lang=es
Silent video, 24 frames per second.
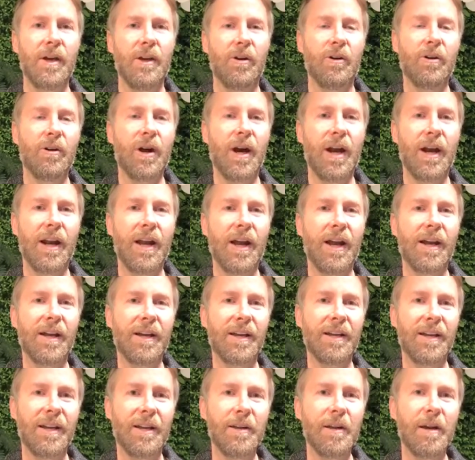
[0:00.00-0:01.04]

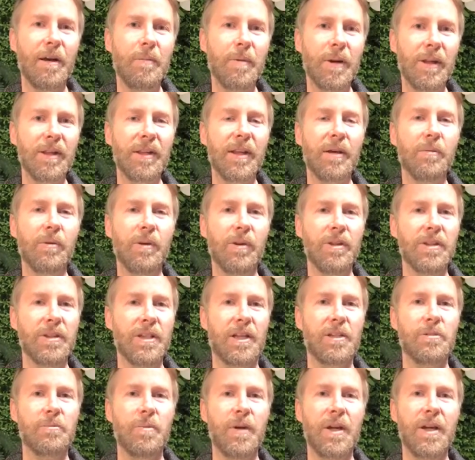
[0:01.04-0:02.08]
Ojalá que aprendamos de esa
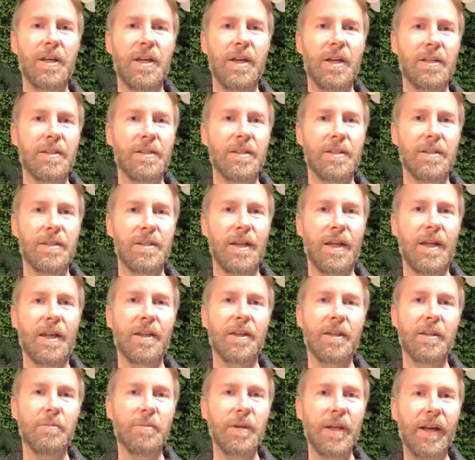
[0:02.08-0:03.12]
experiencia
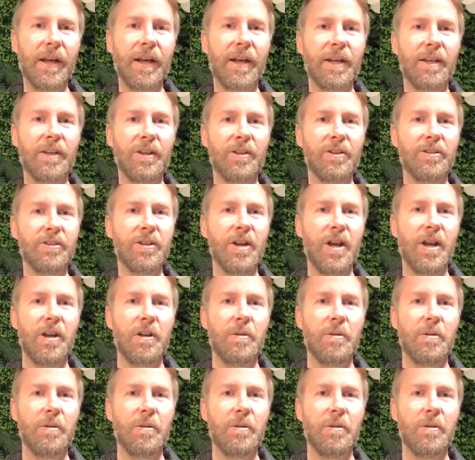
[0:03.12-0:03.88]
de milenios